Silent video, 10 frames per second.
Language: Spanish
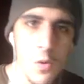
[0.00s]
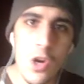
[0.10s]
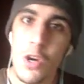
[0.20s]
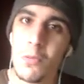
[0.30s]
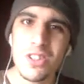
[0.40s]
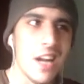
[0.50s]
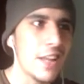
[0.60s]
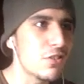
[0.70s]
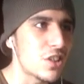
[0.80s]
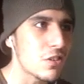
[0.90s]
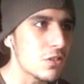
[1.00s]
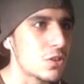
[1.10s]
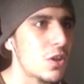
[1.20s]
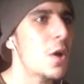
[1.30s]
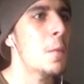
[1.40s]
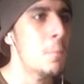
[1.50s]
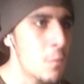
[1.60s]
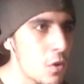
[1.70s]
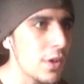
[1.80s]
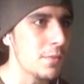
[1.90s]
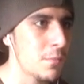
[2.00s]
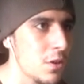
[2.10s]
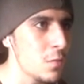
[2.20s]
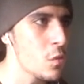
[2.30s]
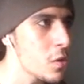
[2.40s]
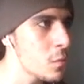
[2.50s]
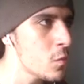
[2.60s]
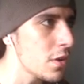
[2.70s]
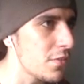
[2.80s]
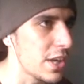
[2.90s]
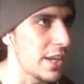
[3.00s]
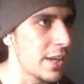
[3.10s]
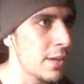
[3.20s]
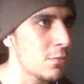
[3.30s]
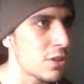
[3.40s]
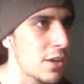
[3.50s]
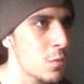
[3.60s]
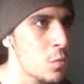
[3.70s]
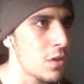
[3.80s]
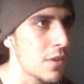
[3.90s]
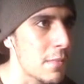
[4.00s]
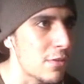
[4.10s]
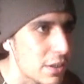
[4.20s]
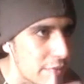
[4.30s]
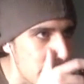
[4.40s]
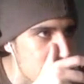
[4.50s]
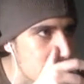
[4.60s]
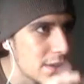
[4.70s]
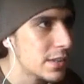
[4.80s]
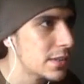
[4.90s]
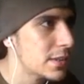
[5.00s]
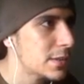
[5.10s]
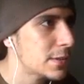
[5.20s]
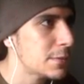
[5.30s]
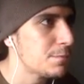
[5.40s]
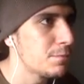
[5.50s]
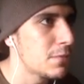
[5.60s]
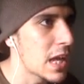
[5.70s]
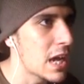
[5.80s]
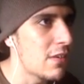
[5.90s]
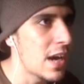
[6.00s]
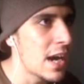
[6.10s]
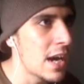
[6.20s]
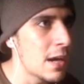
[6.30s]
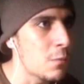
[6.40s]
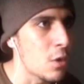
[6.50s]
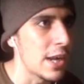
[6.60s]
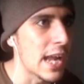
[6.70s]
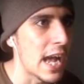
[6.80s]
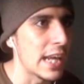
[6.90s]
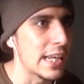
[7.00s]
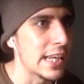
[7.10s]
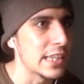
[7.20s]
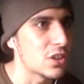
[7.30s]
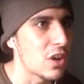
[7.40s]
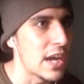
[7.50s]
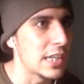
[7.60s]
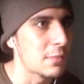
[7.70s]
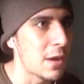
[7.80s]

bueno, hemos salido, chicos Muy, muy, muy, muy bien, ¿eh? Hemos salido muy bien, vamos a ver Venga, va, buena y eso es